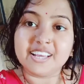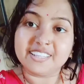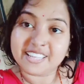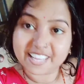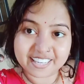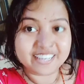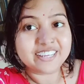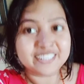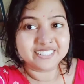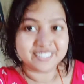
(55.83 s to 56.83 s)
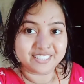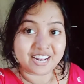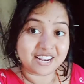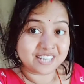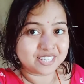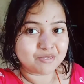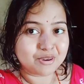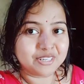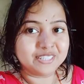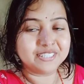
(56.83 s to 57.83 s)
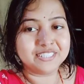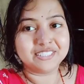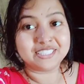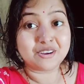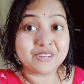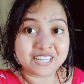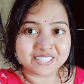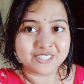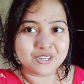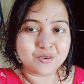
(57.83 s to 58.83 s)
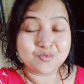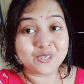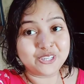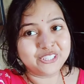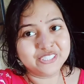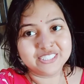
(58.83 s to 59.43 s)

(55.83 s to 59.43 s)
দেখলে রান্নাটা আমার কেমন লাগলো বলো